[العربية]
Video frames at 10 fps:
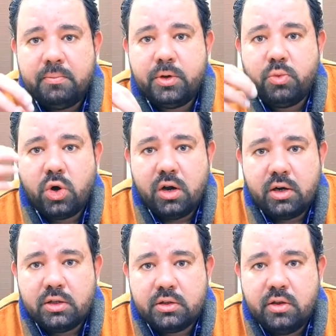
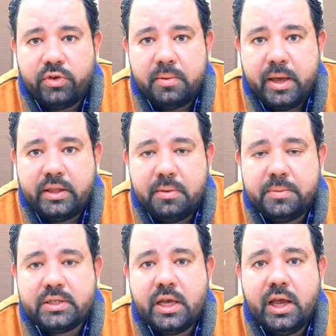بمجرد الطفل ما
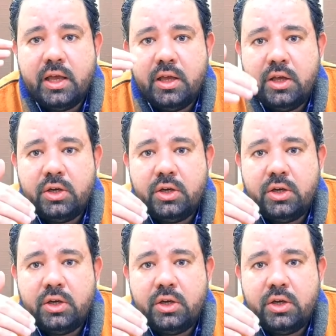يتم سنة